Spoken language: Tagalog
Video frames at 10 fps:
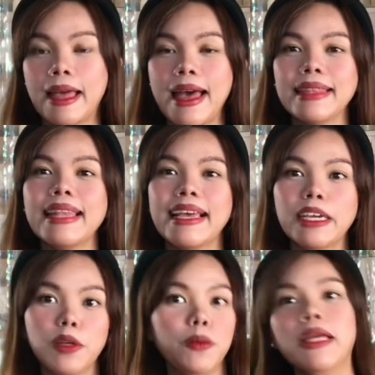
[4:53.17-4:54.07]
At lagi
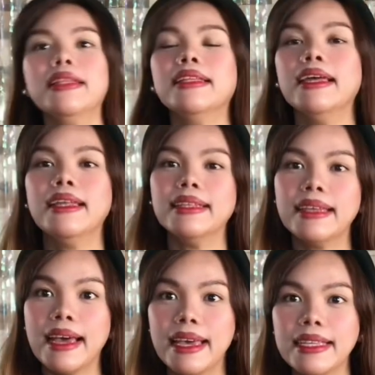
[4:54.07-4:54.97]
nyong tatandaan
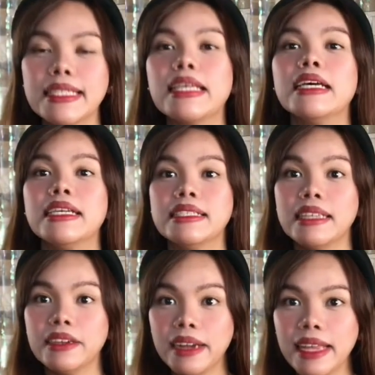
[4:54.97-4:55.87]
guys,
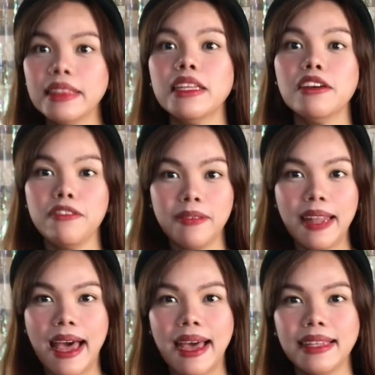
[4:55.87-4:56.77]
sa rent ng
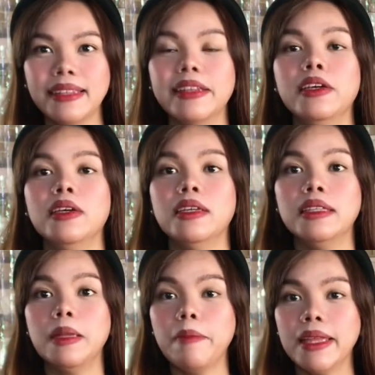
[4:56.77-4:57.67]
flat,
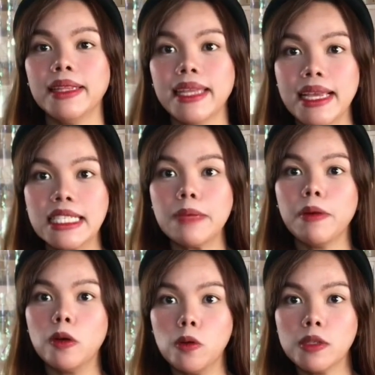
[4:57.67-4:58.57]
depende yan sa
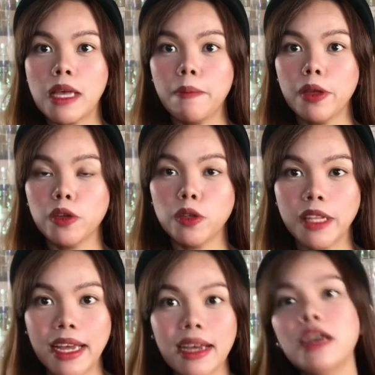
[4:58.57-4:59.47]
pag-uusapan nyo
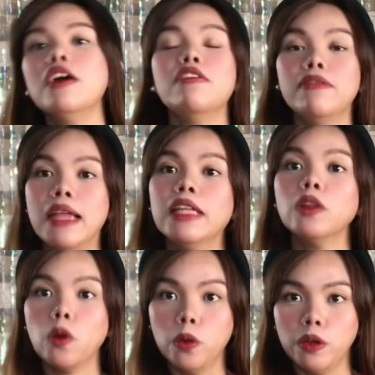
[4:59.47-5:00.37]
ng flat
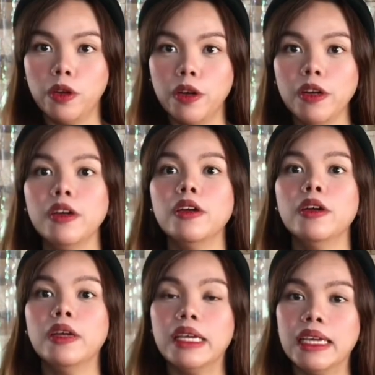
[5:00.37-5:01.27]
owner
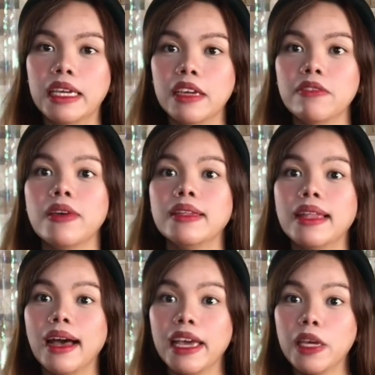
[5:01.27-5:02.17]
if
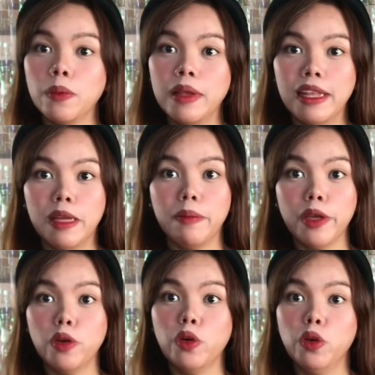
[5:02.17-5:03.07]
nakahiwalay ba yung